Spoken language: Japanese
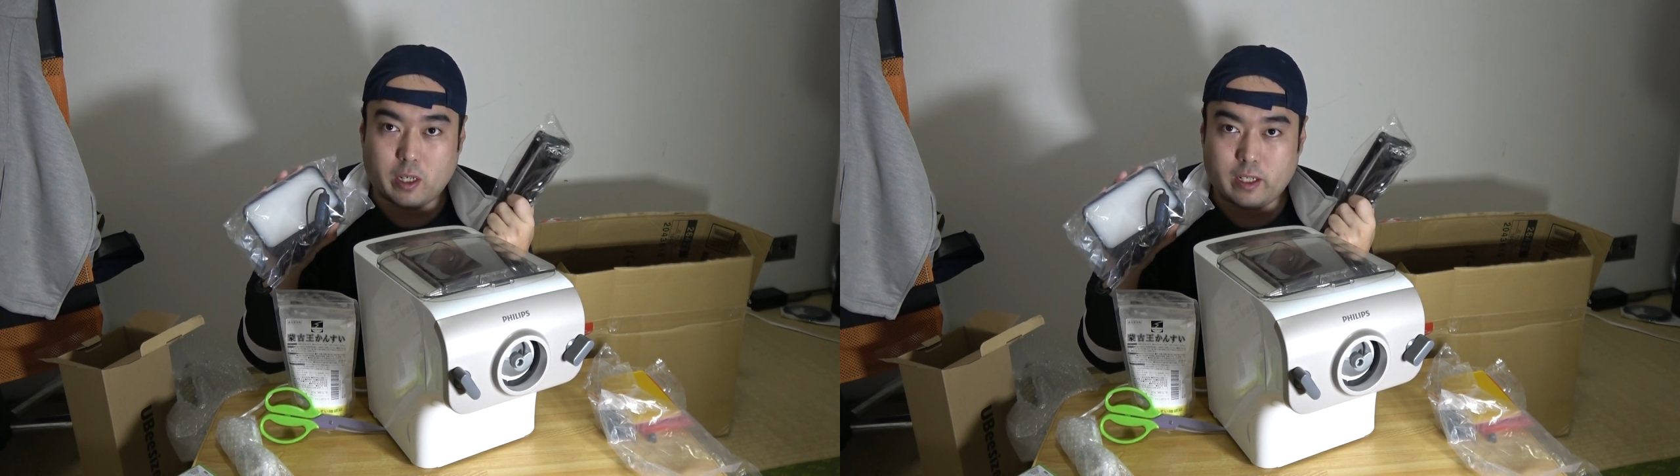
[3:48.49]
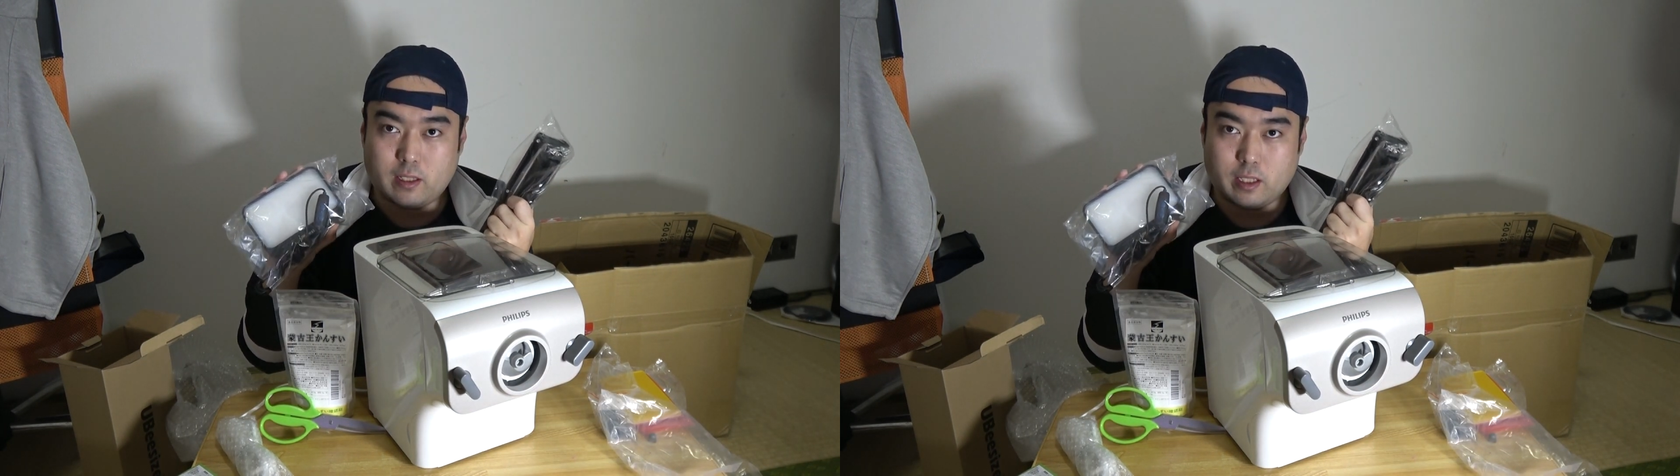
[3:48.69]

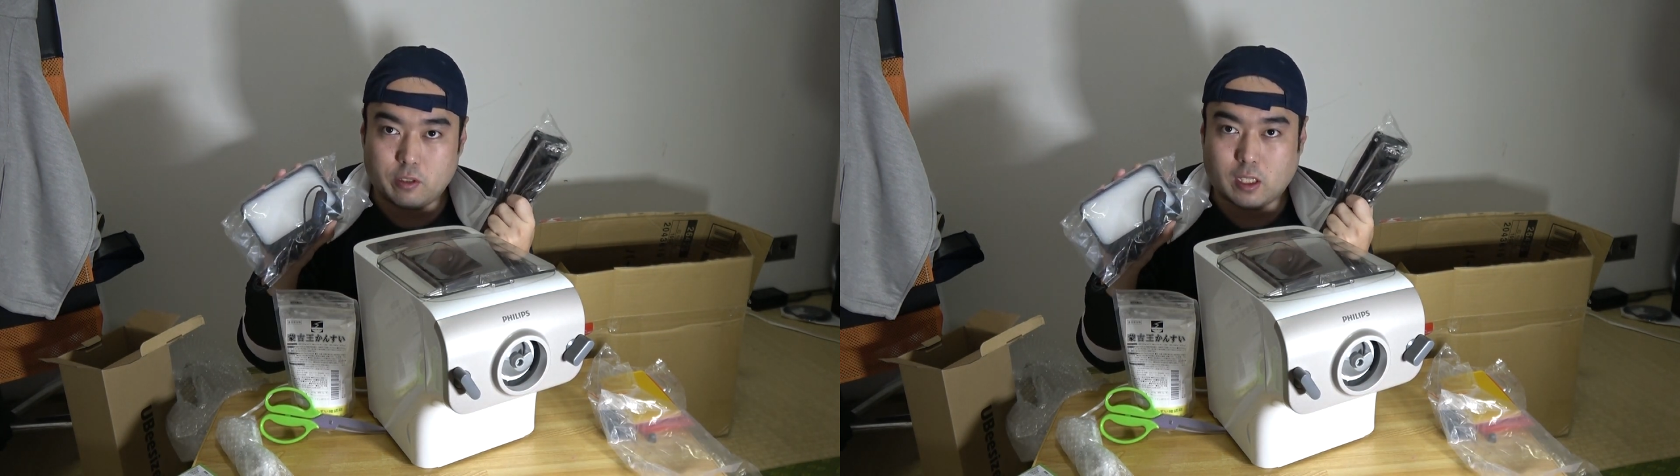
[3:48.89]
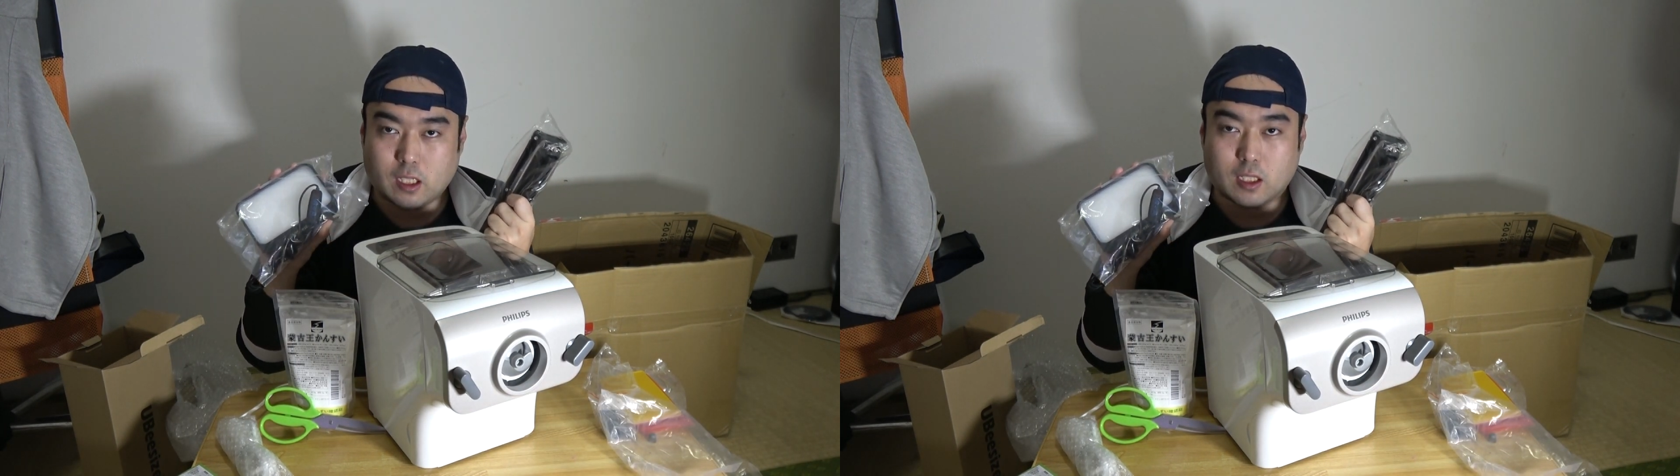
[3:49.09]

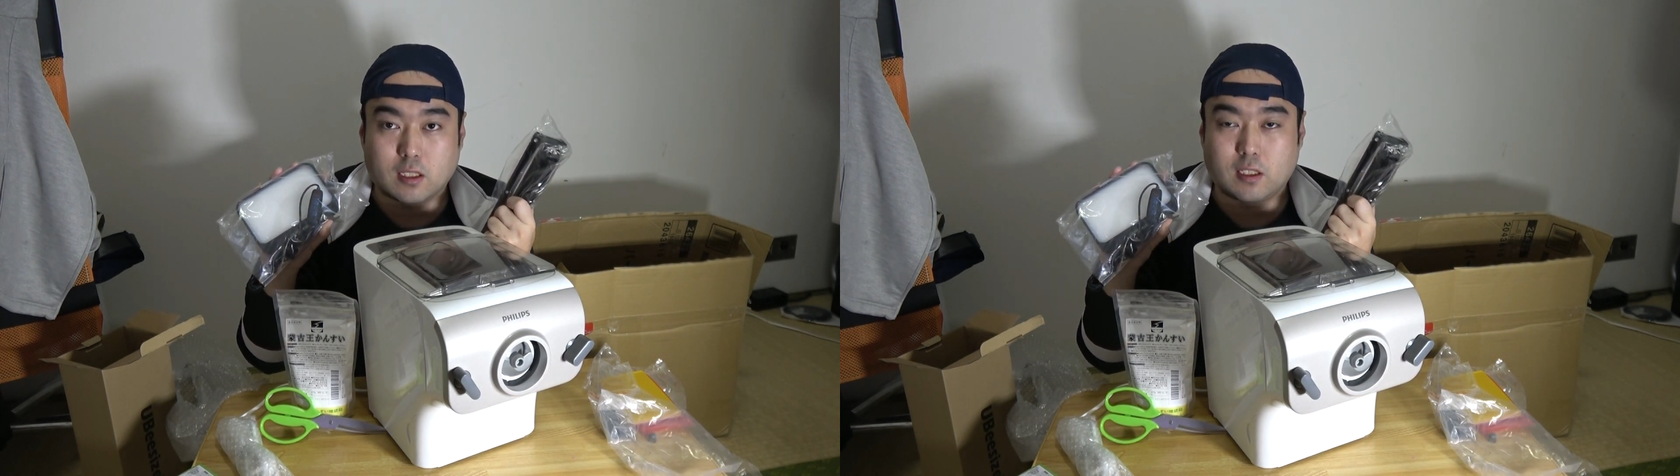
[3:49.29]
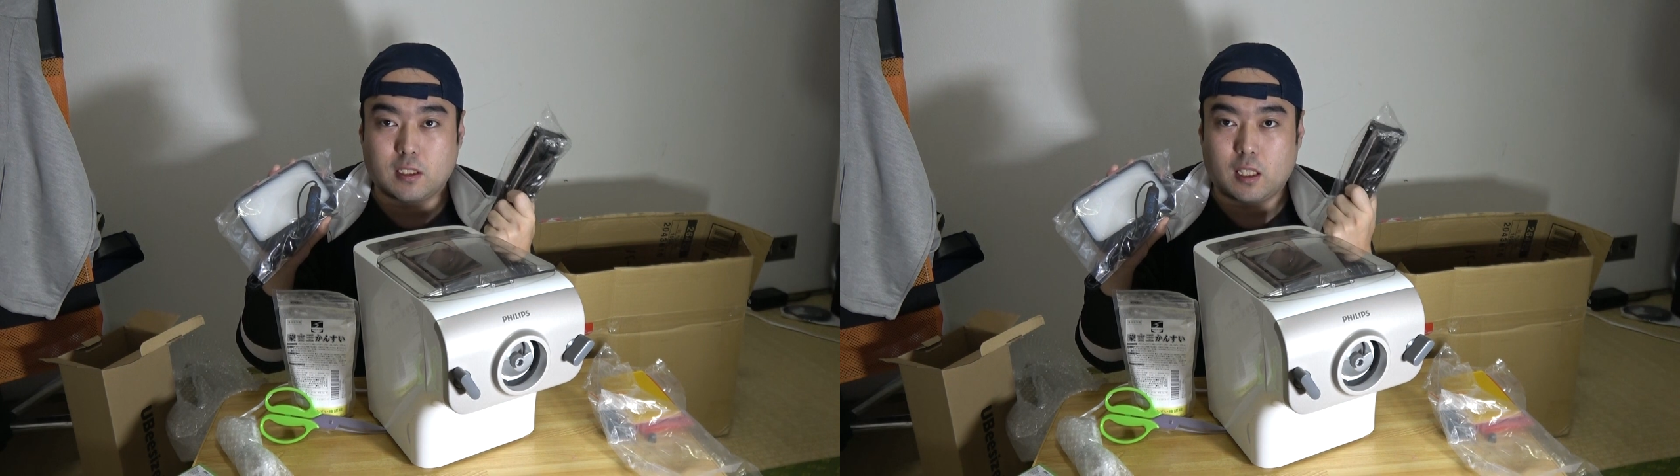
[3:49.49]
バラエティ豊かな
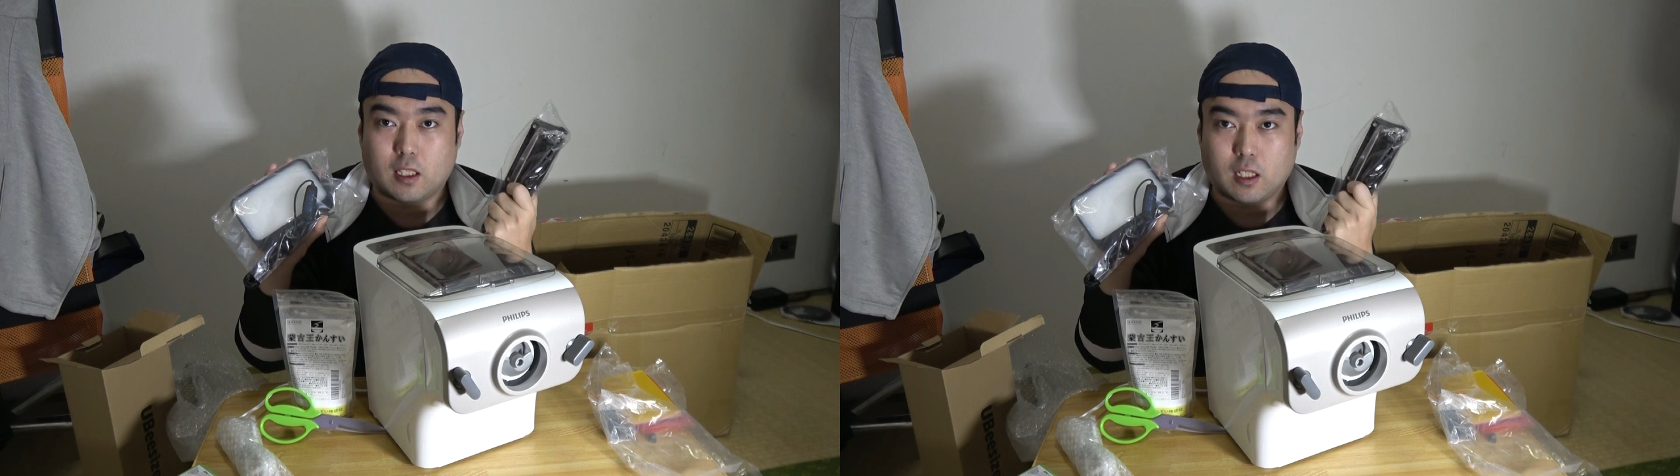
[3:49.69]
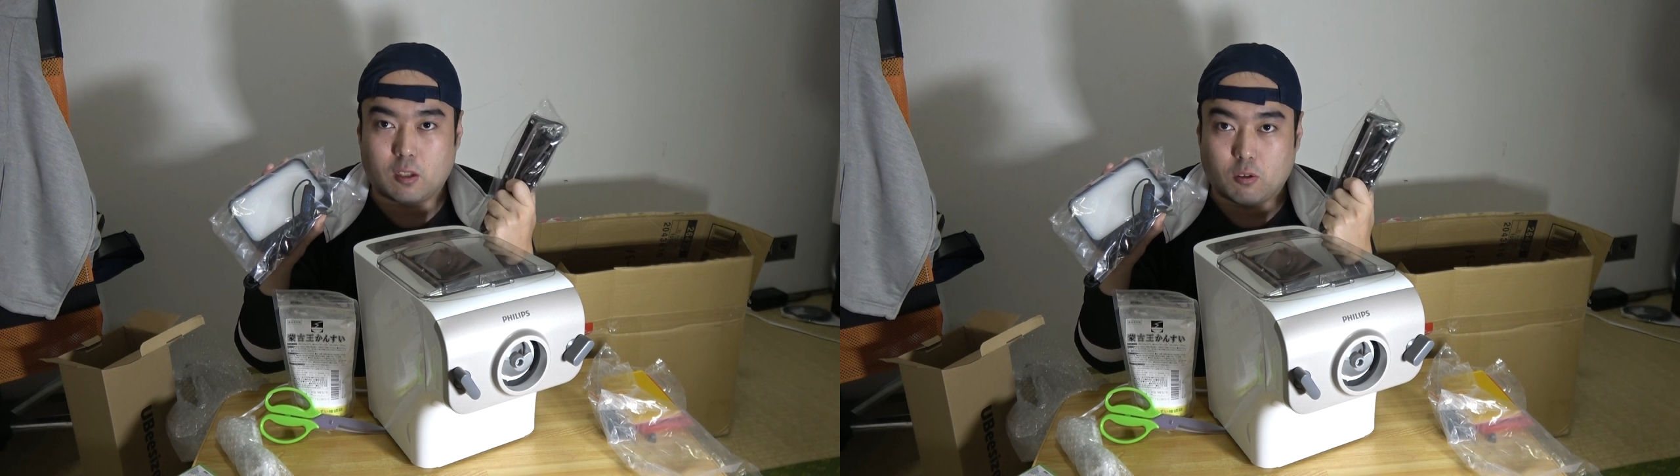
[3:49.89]
感じにして
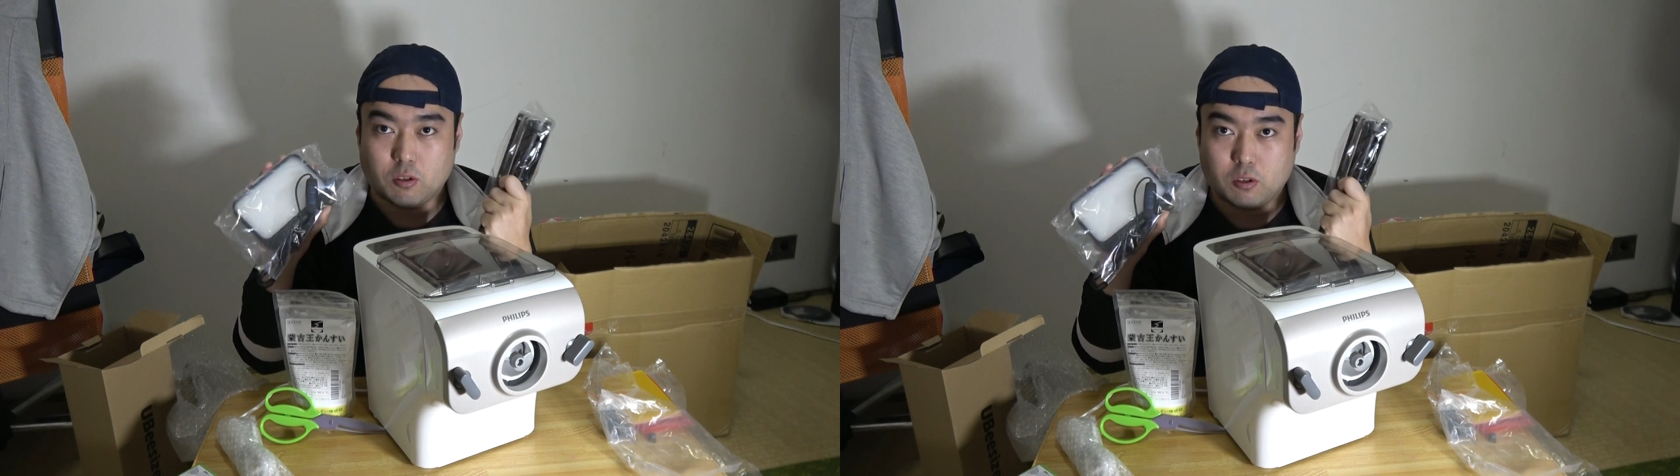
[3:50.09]
いきたいとい